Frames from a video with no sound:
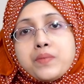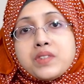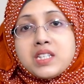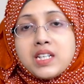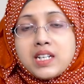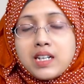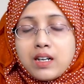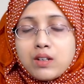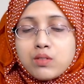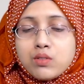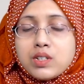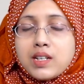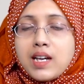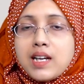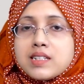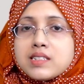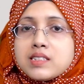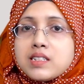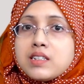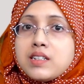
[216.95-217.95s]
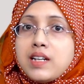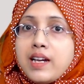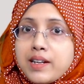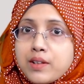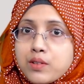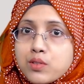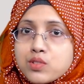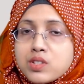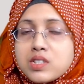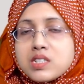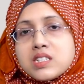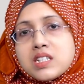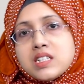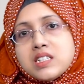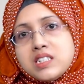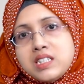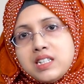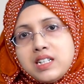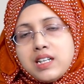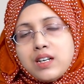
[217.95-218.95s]
যে কারণে ক্যান্সার ডায়াগনোসিসটা
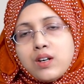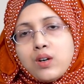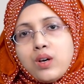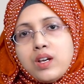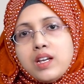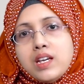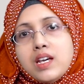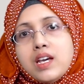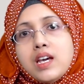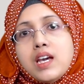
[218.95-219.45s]
ডিলে হয়